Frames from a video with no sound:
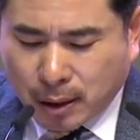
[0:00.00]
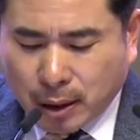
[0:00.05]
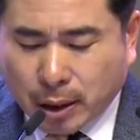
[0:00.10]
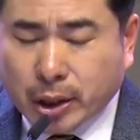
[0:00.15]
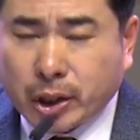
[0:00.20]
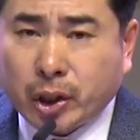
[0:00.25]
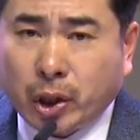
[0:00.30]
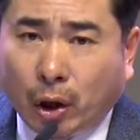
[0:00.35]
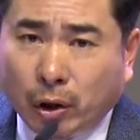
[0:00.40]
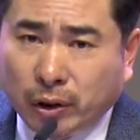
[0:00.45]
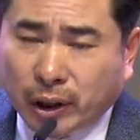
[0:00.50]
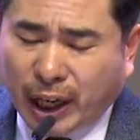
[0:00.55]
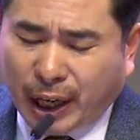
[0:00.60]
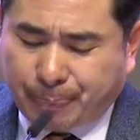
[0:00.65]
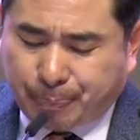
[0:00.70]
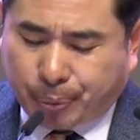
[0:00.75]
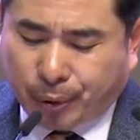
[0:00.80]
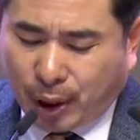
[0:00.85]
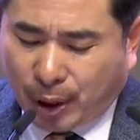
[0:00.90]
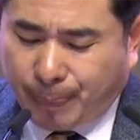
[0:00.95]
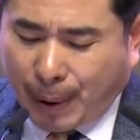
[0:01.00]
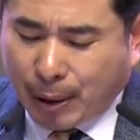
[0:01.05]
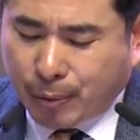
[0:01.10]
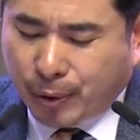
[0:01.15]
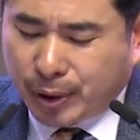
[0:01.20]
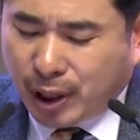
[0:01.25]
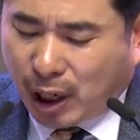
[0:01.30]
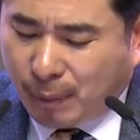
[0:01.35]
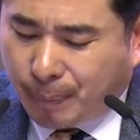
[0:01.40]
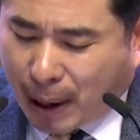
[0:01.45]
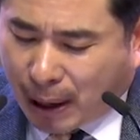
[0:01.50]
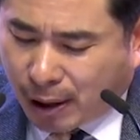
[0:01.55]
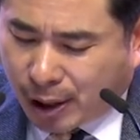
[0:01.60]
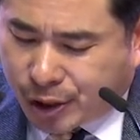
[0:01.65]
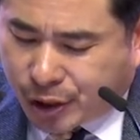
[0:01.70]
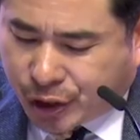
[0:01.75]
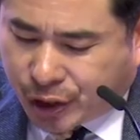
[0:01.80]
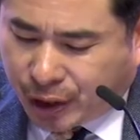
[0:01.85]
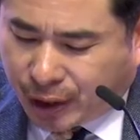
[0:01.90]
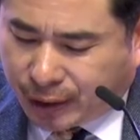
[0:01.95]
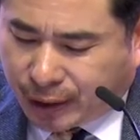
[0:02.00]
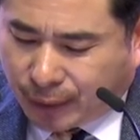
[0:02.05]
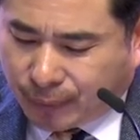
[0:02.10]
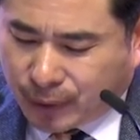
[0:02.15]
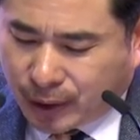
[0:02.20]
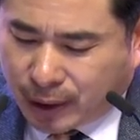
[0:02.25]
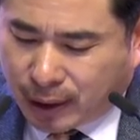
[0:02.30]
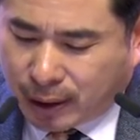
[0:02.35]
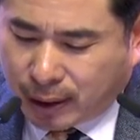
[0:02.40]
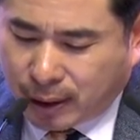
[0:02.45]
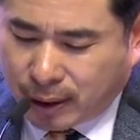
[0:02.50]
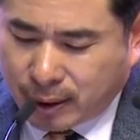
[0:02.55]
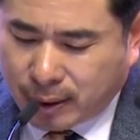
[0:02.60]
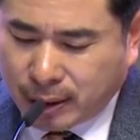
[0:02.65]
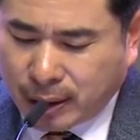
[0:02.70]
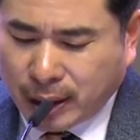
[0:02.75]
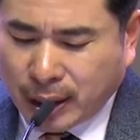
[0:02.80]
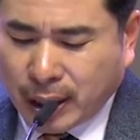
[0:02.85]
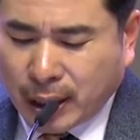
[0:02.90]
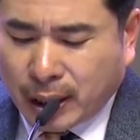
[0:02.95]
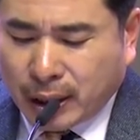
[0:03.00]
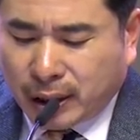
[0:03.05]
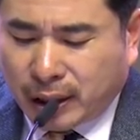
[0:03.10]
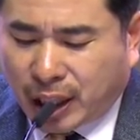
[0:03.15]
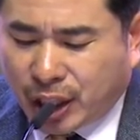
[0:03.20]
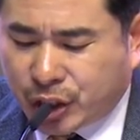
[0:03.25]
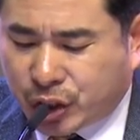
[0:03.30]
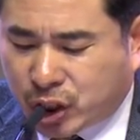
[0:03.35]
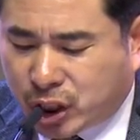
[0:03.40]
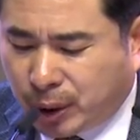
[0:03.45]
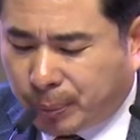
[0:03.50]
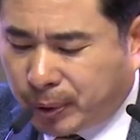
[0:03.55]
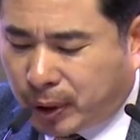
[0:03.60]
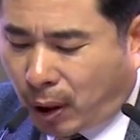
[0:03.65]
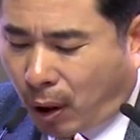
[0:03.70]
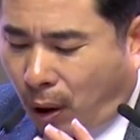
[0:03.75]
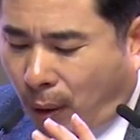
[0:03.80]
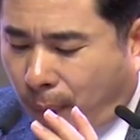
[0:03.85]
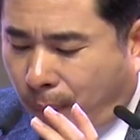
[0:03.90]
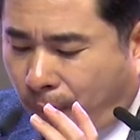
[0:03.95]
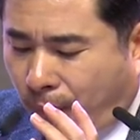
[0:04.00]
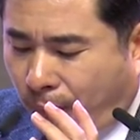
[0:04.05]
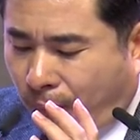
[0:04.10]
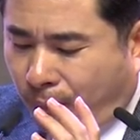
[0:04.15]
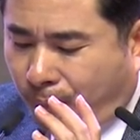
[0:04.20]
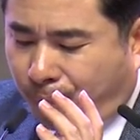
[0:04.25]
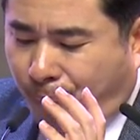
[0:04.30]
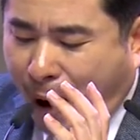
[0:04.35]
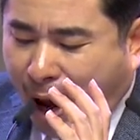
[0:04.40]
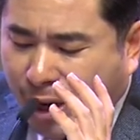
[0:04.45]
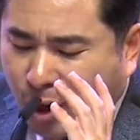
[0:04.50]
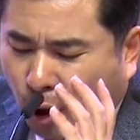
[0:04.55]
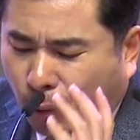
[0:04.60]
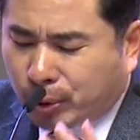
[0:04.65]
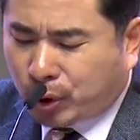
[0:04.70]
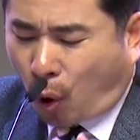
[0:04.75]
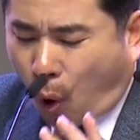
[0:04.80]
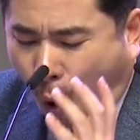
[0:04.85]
성능의 불을 받고 열방을 취해야 됩니다. 네 씨부터 fire of the